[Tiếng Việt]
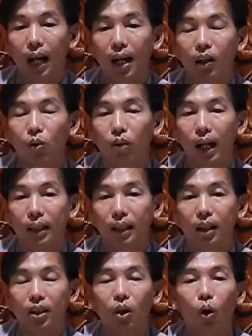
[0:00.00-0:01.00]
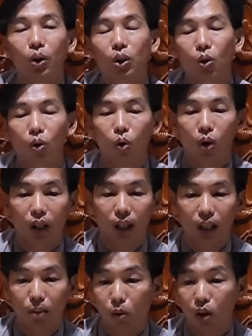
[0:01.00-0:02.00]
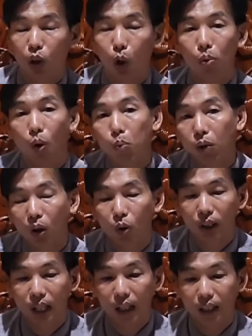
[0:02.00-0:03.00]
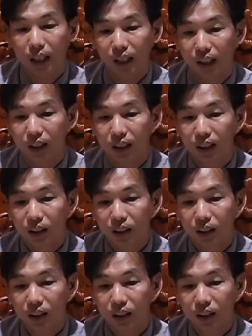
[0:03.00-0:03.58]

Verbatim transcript: đất cục gạch gì đó chọi cho cô đó đi thì một người chọi một cục thì cô đó chết xịn rồi